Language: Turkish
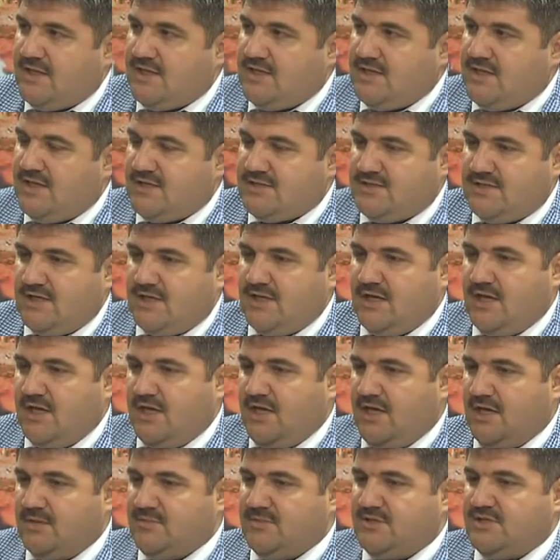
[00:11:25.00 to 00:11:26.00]
gidersek
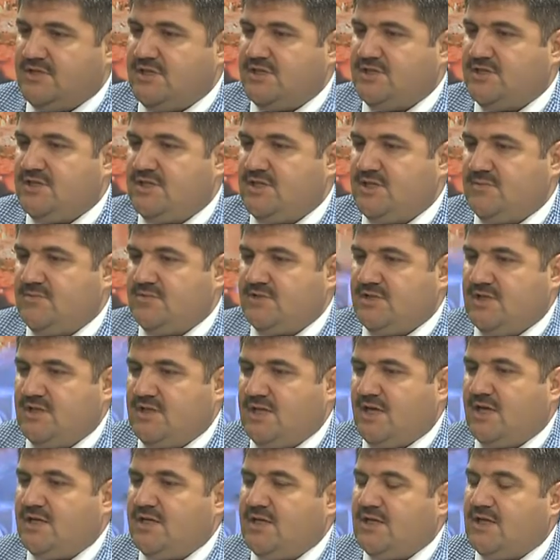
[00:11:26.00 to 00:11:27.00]
hem izleyicilerimiz de
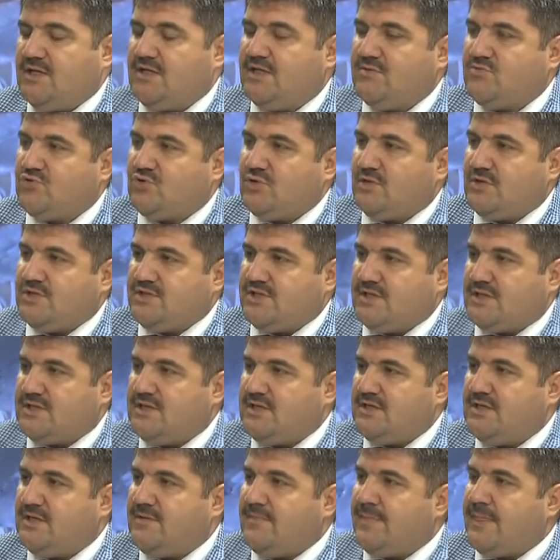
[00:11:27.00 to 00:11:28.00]
daha iyi Elbette, anlamış
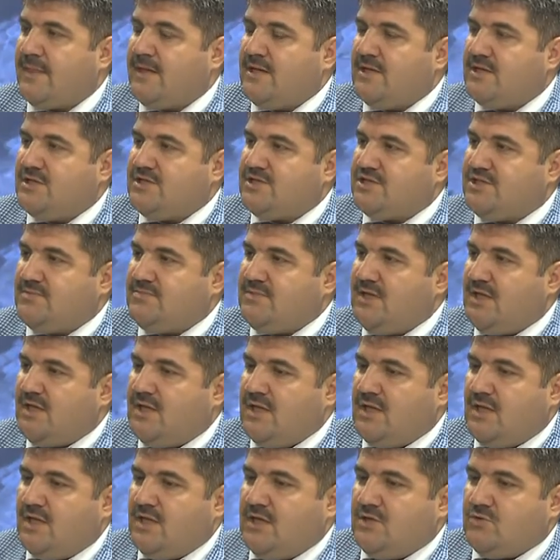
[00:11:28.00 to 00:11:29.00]
olacaklar. Evet. Şimdi
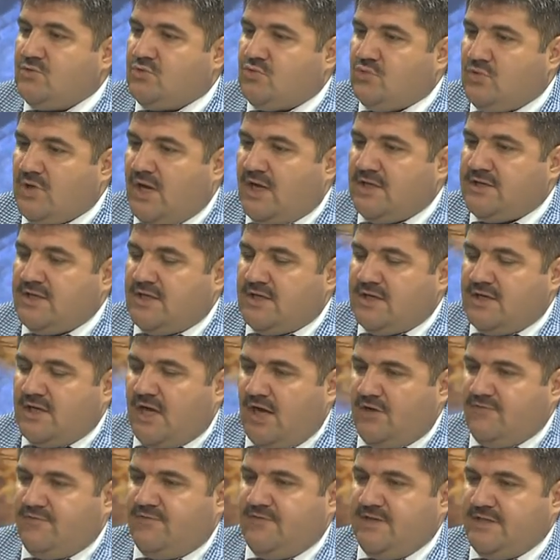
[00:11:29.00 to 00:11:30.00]
günahların
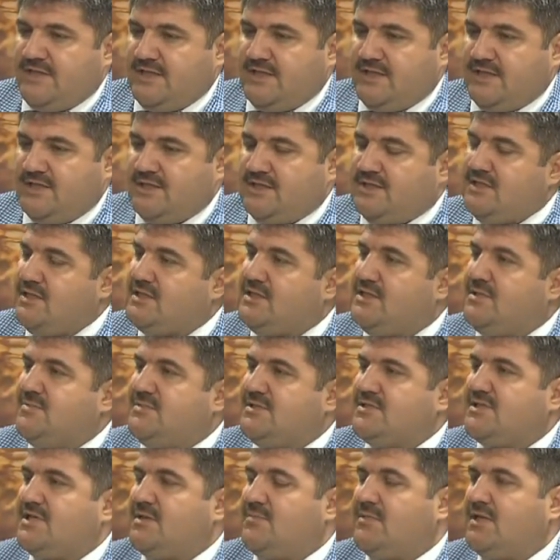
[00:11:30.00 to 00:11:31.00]
affedildiği
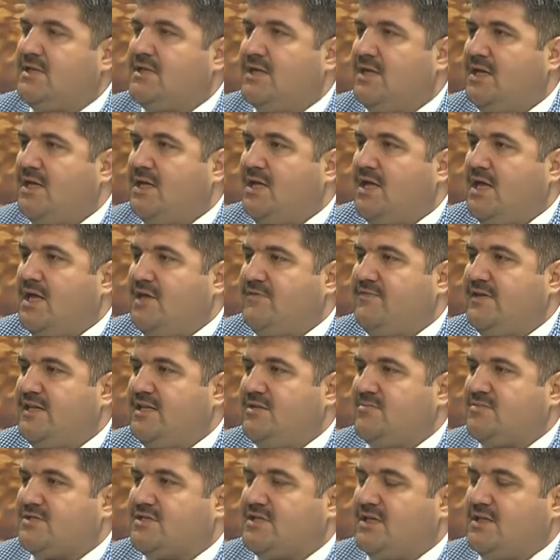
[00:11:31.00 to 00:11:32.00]
dediğimiz zaman
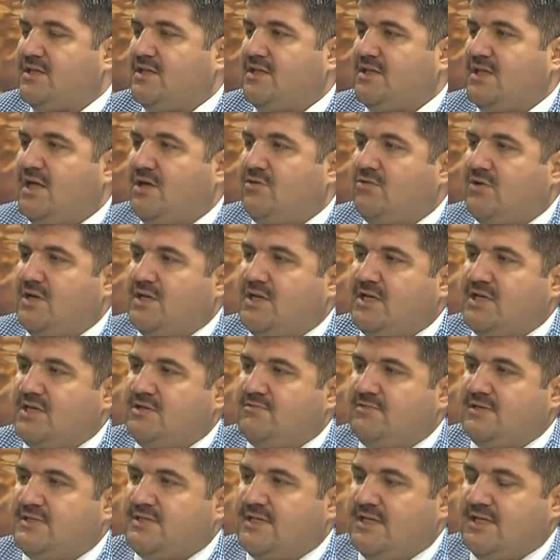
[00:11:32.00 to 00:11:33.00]
Efendimiz sallallahu
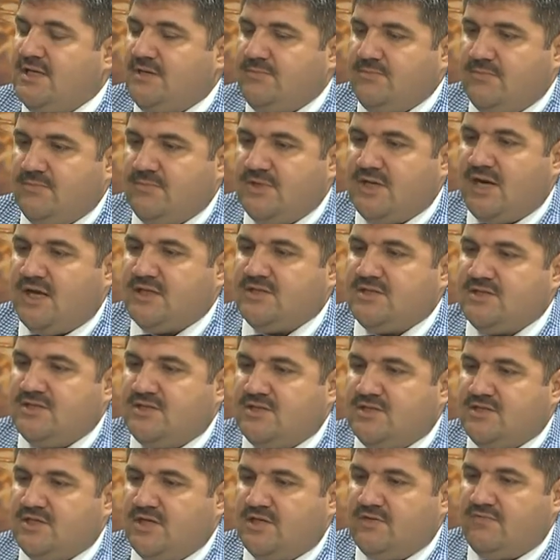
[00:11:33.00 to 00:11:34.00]
aleyhi ve sellem bir
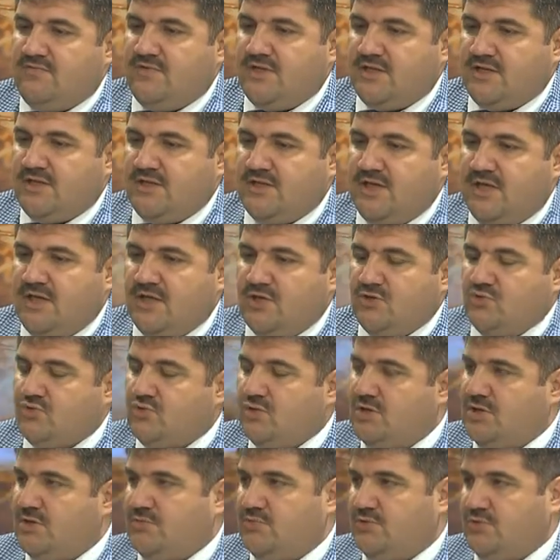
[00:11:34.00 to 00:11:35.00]
hadisi şeriflerinde
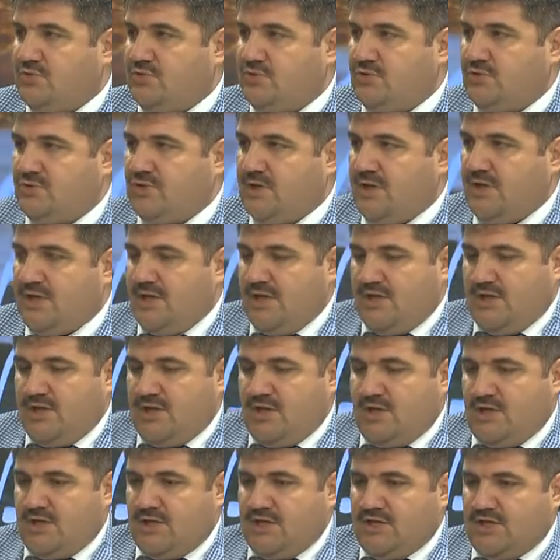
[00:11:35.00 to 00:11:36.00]
şöyle buyuruyor.
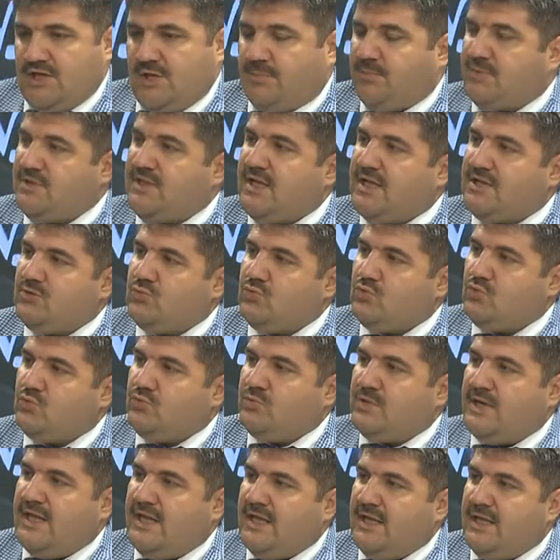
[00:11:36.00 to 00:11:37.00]
Yapılan
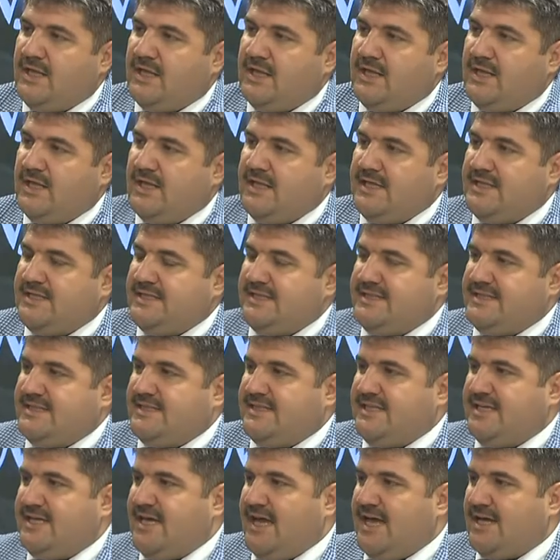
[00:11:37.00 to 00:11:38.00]
umre
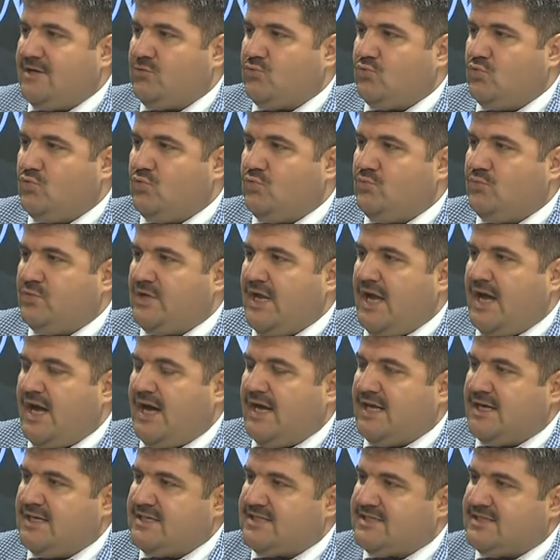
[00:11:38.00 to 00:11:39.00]
diğer umre
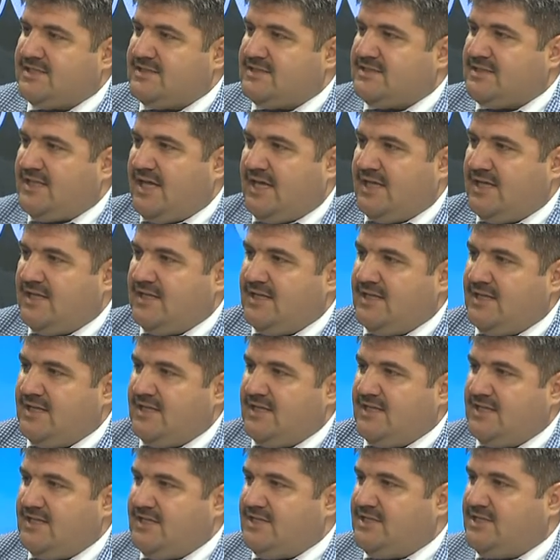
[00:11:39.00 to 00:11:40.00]
arasında
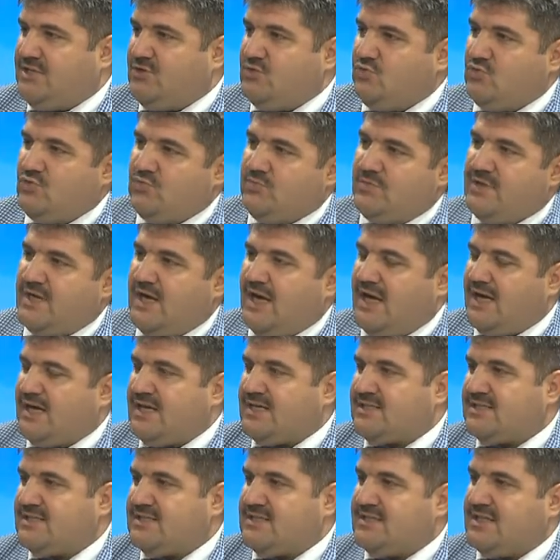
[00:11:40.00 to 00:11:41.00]
iki umre
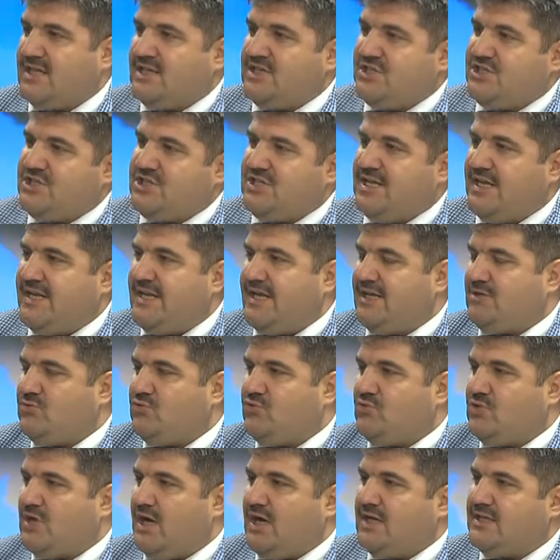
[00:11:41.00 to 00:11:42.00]
arasında işlenen
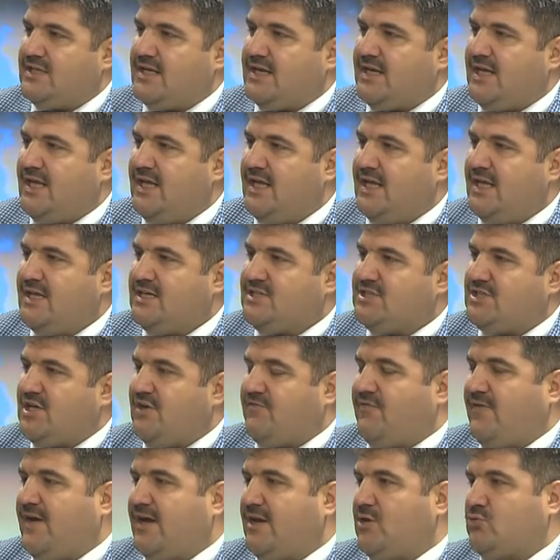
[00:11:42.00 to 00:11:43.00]
günahlara
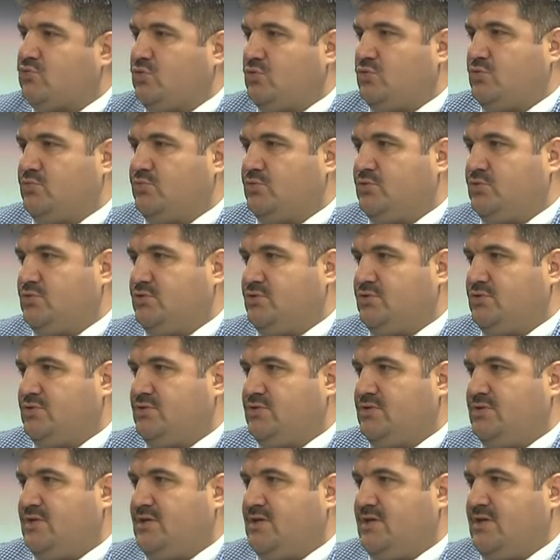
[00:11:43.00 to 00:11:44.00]
kefaret olur buyuruyor.
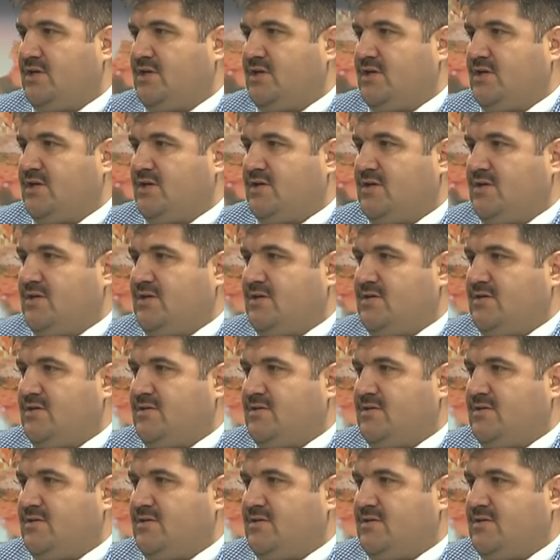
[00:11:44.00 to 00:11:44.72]
Şimdi Muhammed